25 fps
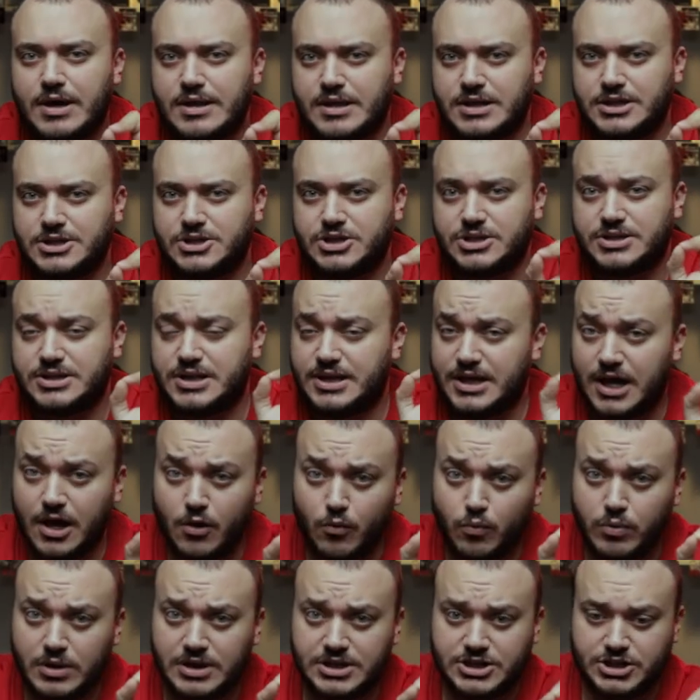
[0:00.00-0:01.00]
واضح جدا
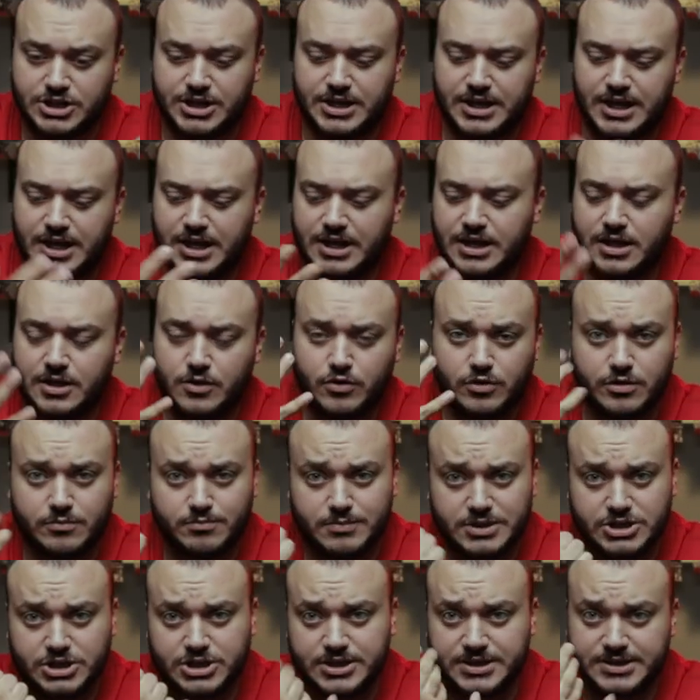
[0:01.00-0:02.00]
اول شيء على لون
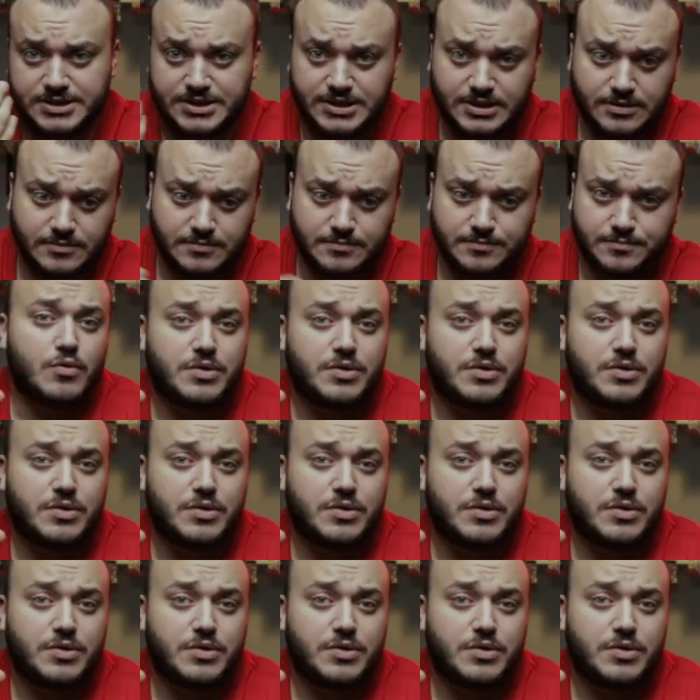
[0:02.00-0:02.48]
بشرتي